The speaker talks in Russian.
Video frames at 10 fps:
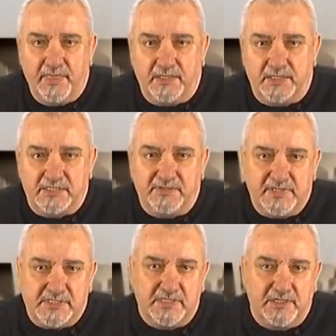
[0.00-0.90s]

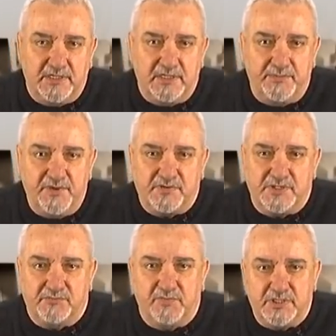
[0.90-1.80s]
Неизвестные, не
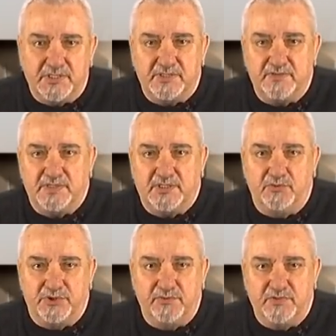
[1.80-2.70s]
добившись в большинстве
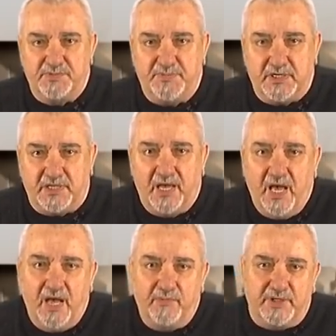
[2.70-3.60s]
случаев успеха,
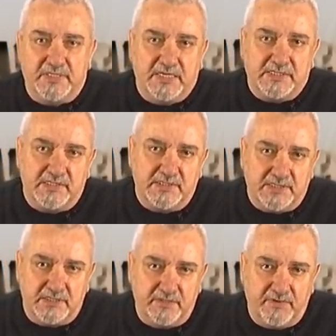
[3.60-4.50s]
предателей
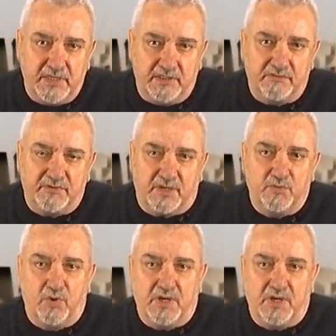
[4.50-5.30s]
среди военных в Крыму